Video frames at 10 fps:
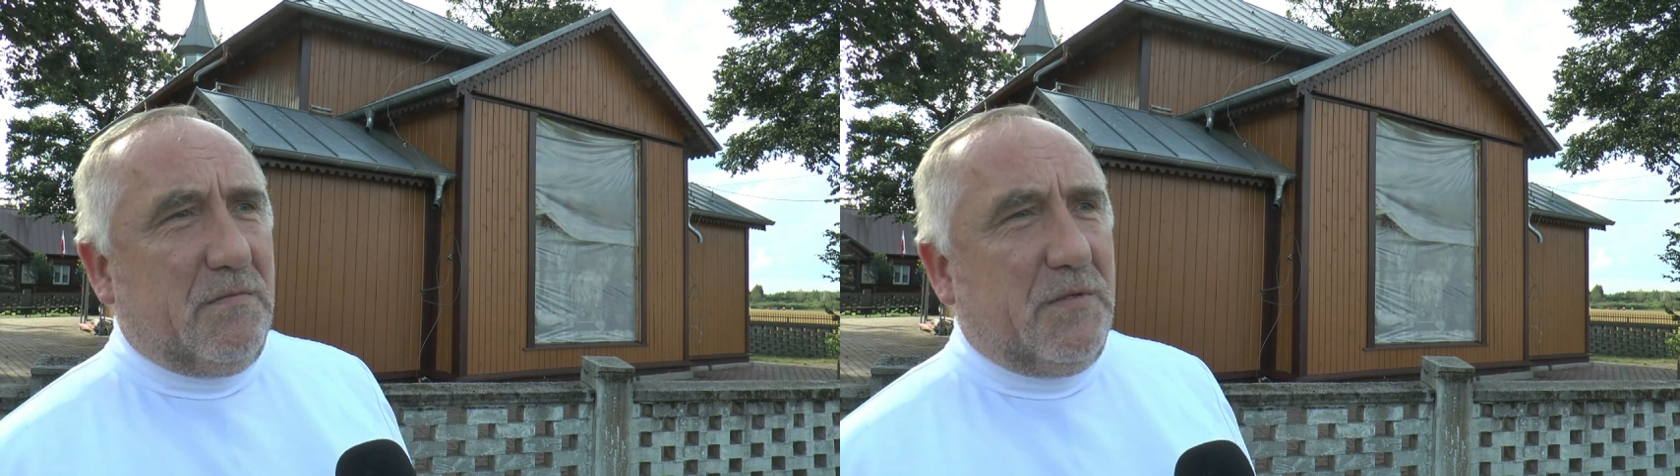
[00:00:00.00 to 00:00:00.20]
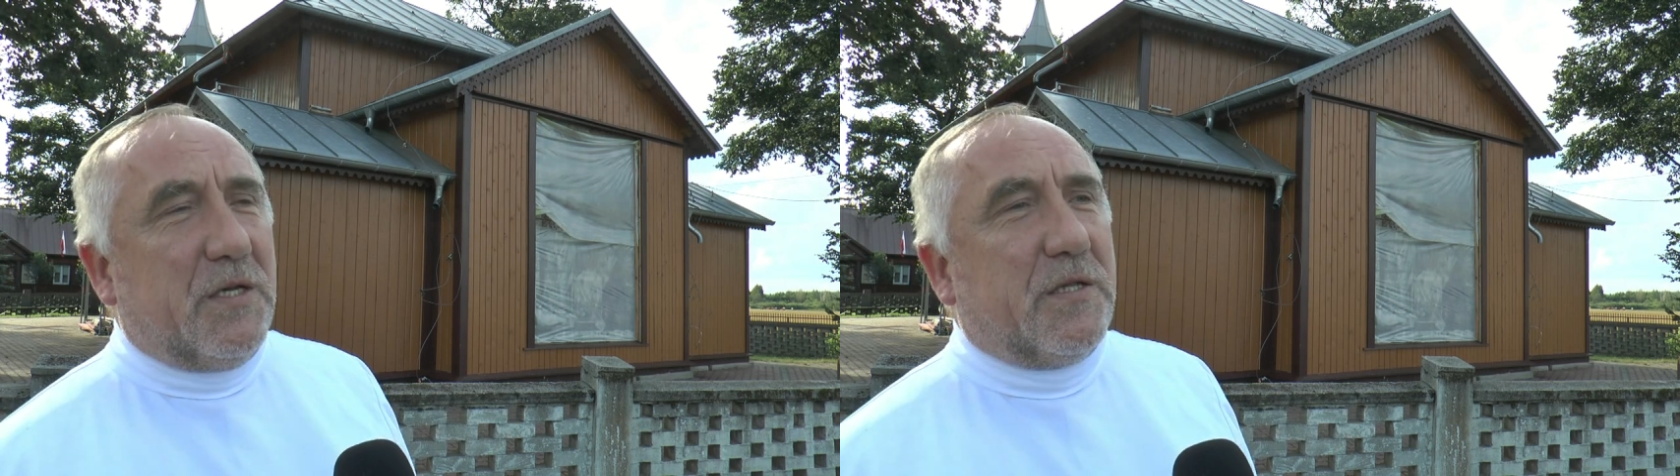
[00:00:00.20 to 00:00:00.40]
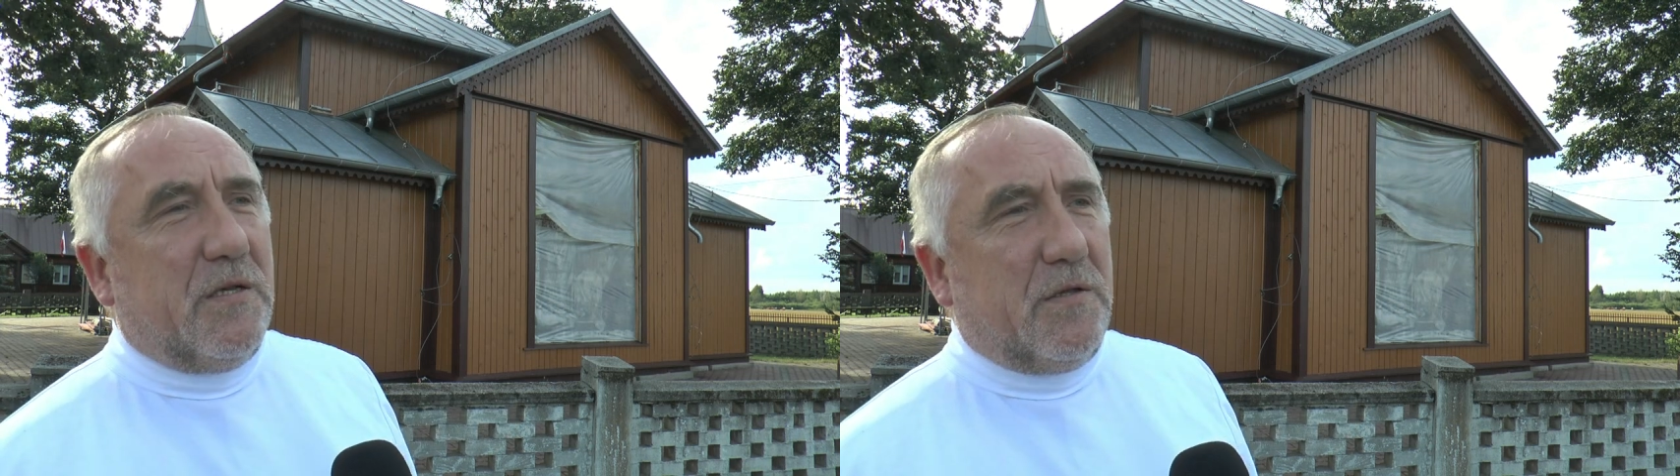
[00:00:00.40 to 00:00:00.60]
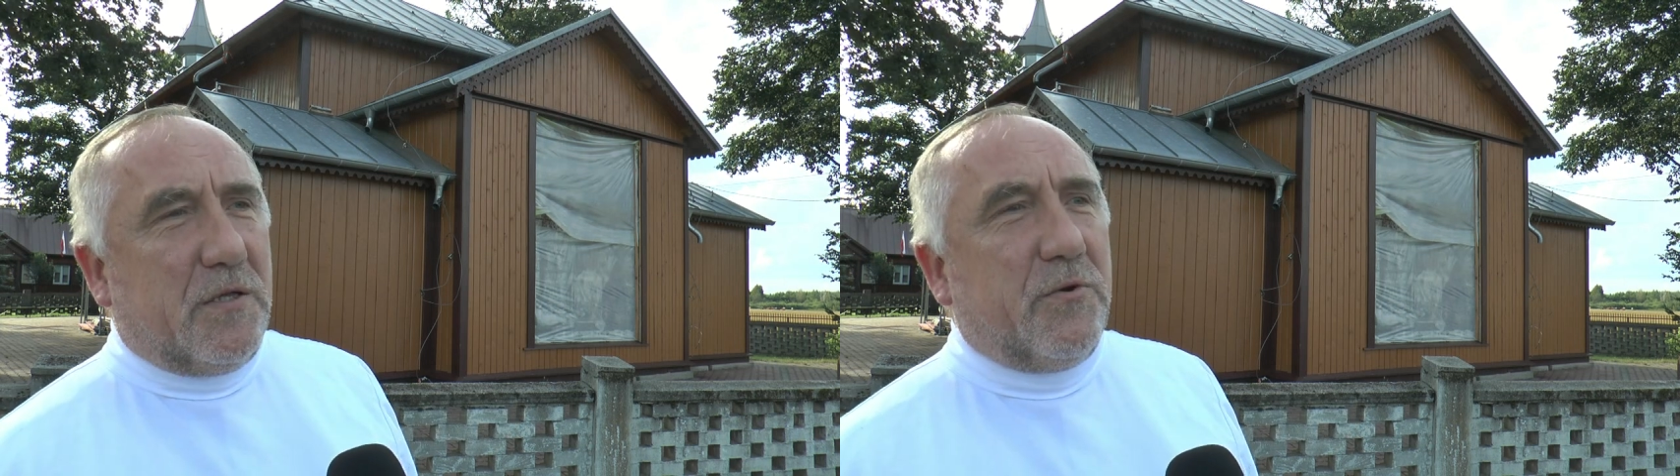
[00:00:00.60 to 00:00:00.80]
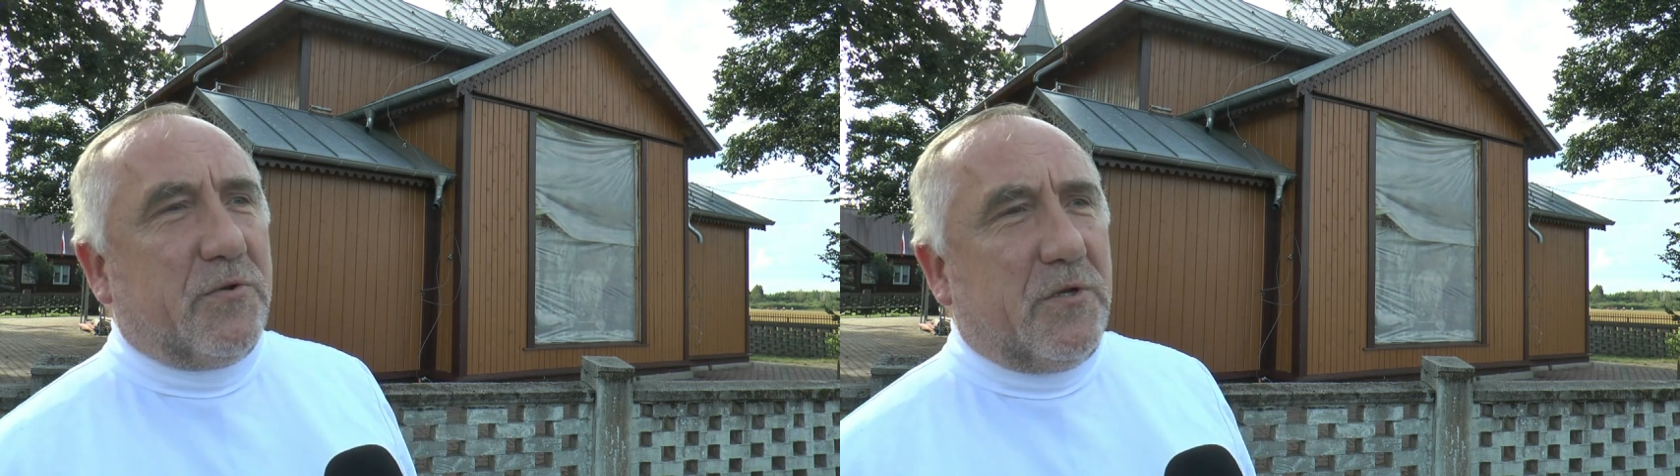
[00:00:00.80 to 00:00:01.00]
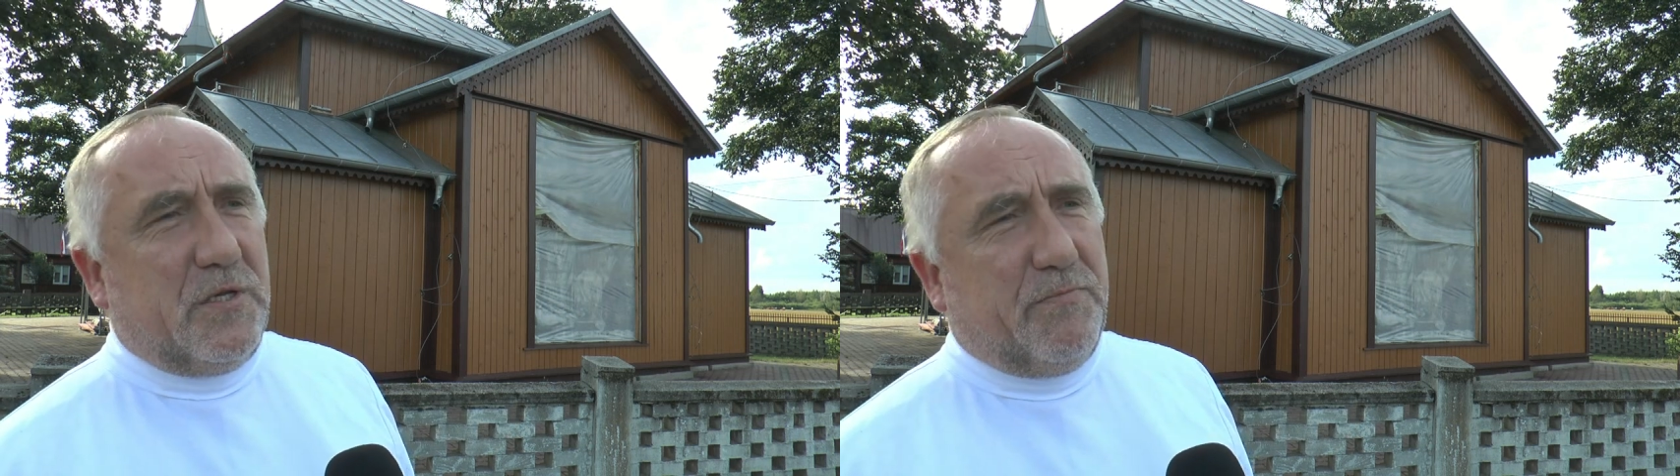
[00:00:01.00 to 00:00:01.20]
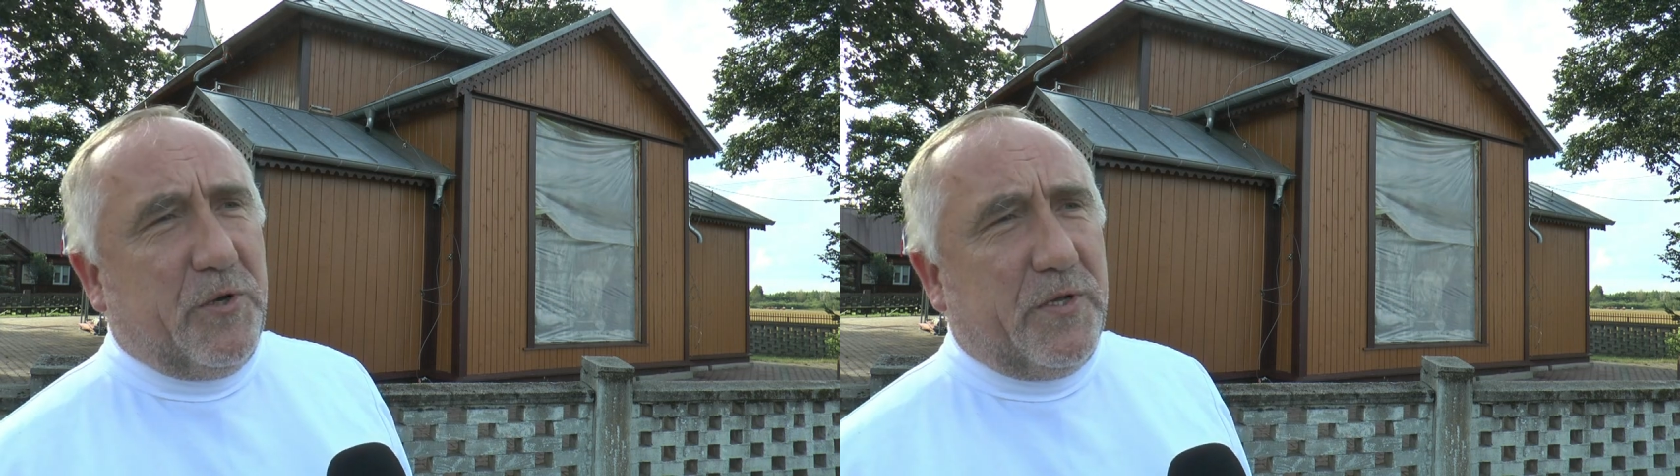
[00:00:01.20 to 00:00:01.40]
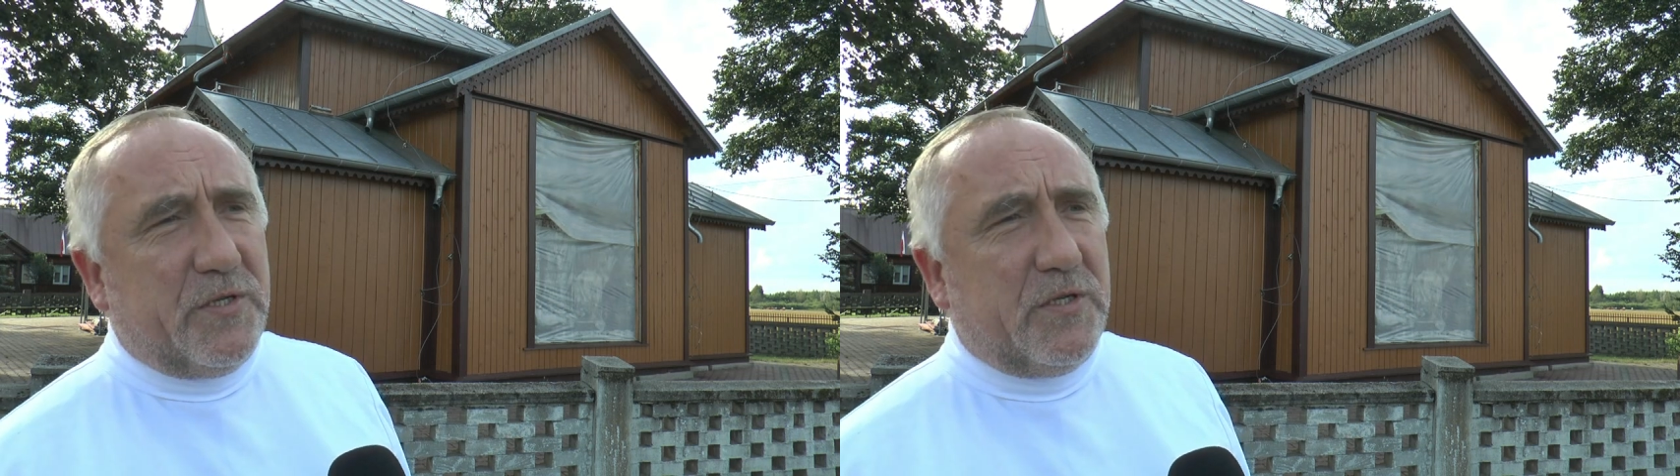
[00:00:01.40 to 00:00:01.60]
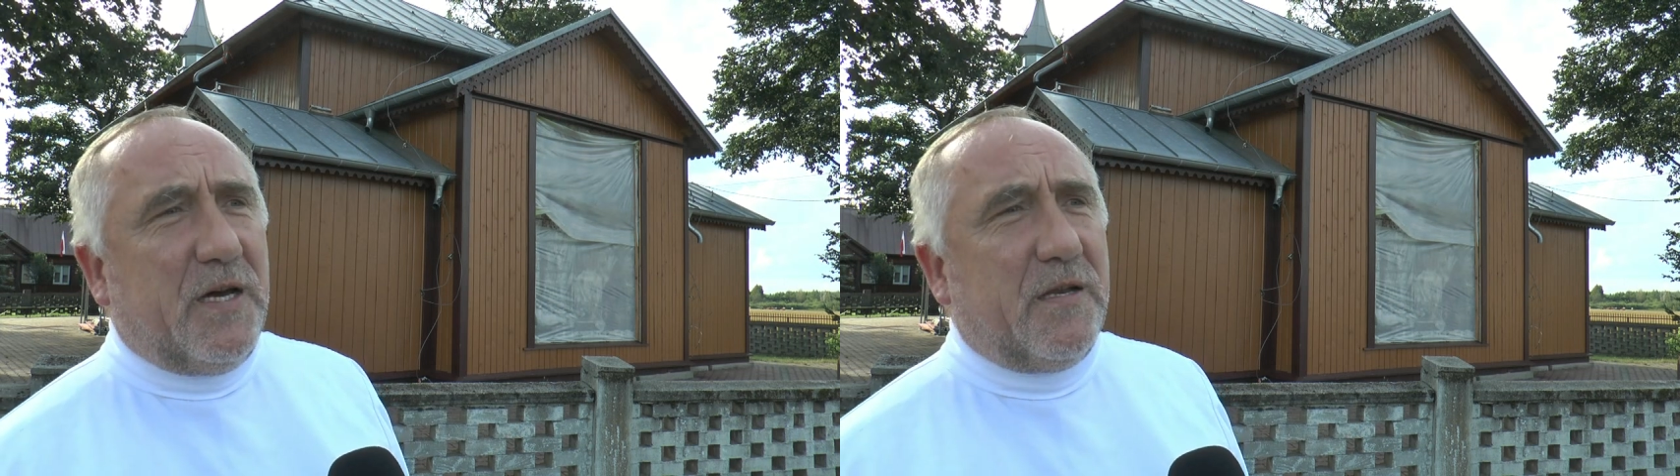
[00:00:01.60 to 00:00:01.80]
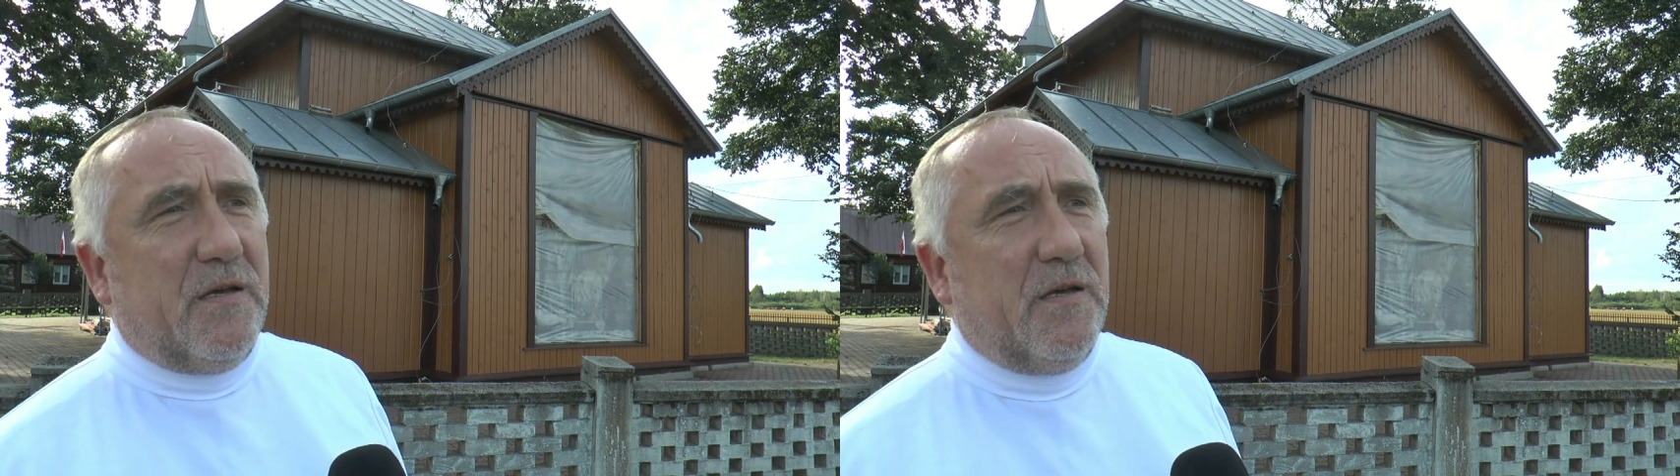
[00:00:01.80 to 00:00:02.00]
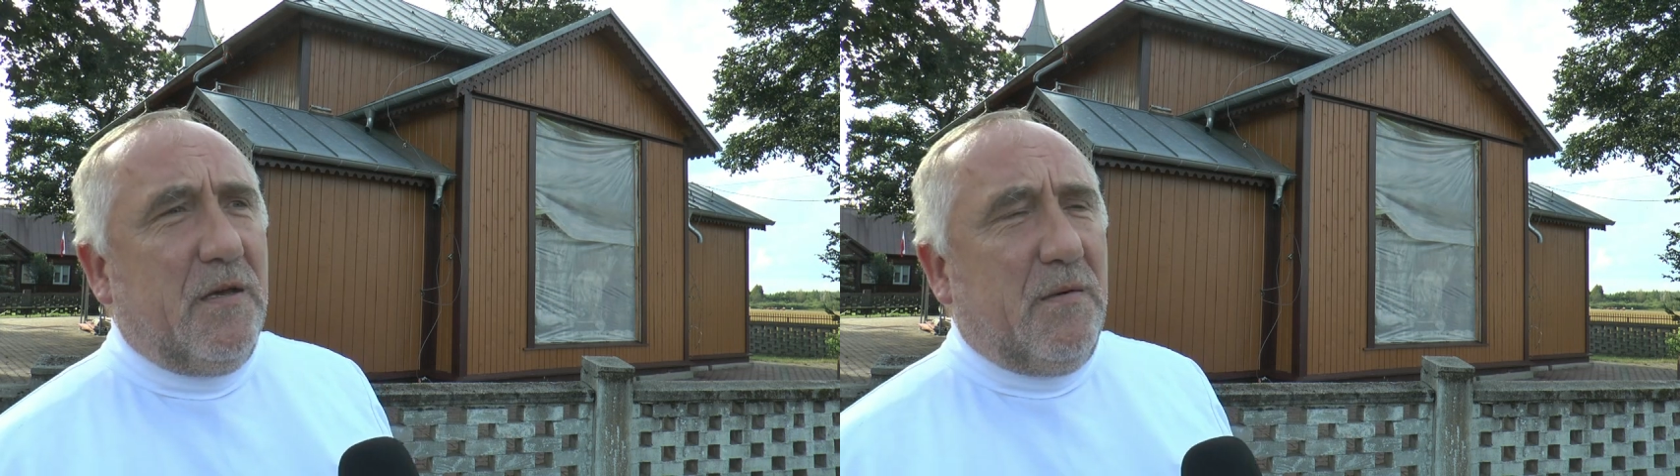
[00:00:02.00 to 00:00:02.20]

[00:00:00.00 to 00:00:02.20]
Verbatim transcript: Jest, są już docieplone ściany,